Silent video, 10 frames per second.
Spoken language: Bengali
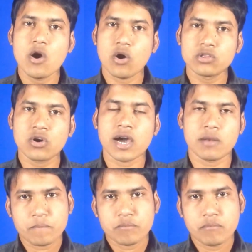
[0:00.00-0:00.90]
অন্ধকার
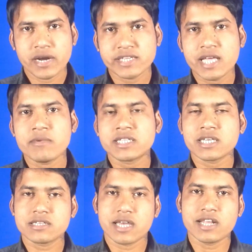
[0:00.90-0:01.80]
মানে সেই বাচ্চা
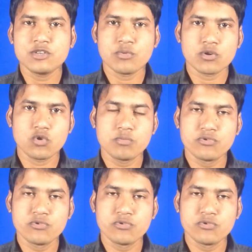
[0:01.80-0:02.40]
সারা জীবন খুব